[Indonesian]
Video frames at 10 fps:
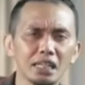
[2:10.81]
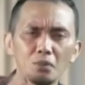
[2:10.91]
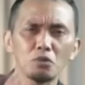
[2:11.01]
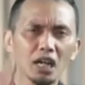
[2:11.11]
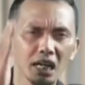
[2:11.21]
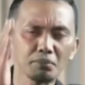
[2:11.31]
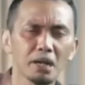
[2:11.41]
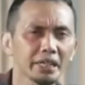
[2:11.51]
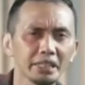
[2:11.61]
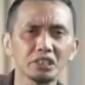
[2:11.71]
Kamu akan
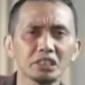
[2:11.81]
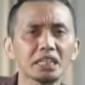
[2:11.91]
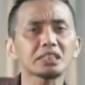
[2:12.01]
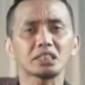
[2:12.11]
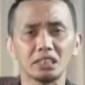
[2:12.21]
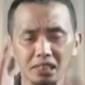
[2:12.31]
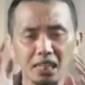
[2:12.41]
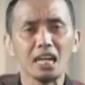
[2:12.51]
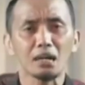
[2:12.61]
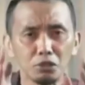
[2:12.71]
makin stres
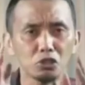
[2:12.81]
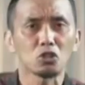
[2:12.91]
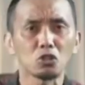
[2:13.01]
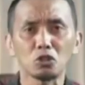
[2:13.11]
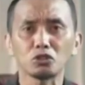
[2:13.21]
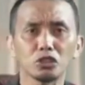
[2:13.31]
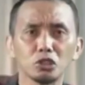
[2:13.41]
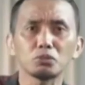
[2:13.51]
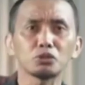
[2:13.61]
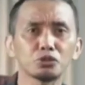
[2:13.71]
setelah habis nongkrong
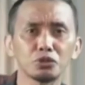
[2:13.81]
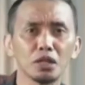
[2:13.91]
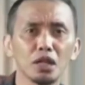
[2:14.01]
tersebut.